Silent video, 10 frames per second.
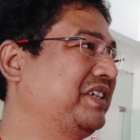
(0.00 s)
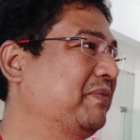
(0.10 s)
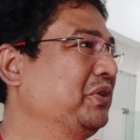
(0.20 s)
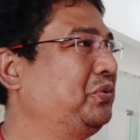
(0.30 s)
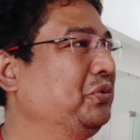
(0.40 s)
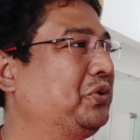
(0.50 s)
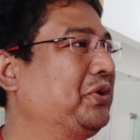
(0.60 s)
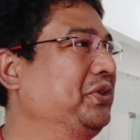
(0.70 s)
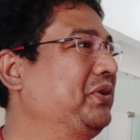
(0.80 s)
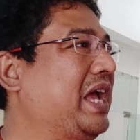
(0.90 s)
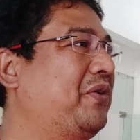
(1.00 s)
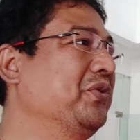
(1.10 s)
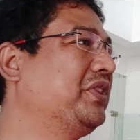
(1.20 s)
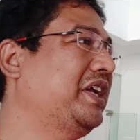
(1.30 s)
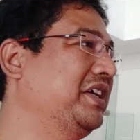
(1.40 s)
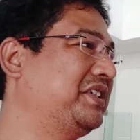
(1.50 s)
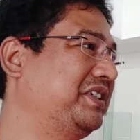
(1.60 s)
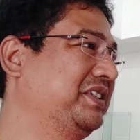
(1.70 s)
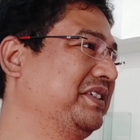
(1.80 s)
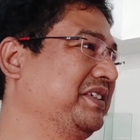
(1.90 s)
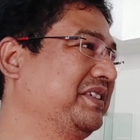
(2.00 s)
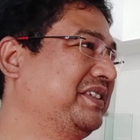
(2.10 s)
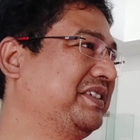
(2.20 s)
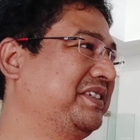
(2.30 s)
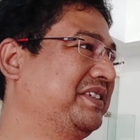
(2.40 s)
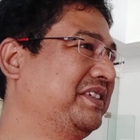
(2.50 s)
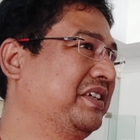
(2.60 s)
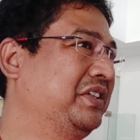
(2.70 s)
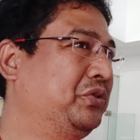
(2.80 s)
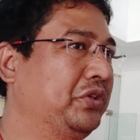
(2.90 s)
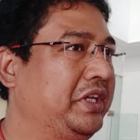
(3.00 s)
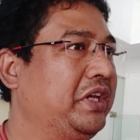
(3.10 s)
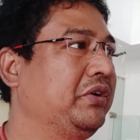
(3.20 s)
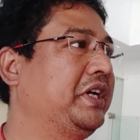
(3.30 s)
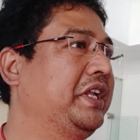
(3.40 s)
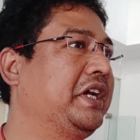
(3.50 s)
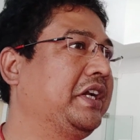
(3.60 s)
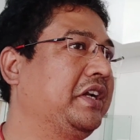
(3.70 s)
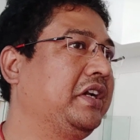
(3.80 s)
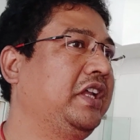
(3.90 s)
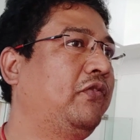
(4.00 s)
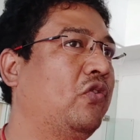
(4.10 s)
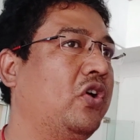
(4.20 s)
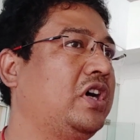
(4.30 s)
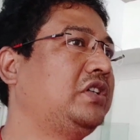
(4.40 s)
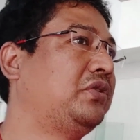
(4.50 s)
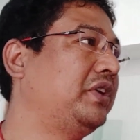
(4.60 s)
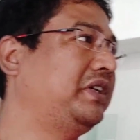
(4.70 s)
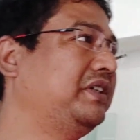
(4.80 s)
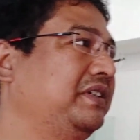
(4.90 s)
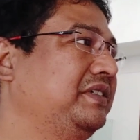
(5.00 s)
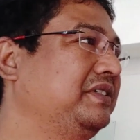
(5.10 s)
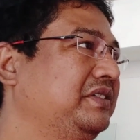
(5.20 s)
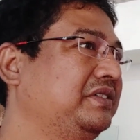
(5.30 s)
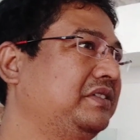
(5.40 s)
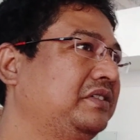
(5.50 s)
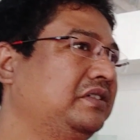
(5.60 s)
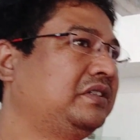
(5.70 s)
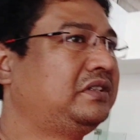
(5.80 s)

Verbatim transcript: আমাদের সূত্র কিন্তু এখনও তাই আছে যদি কেউ ডেডিকেটেডলি ফোকাস ধরে আপনি যখন পড়াশোনা করছেন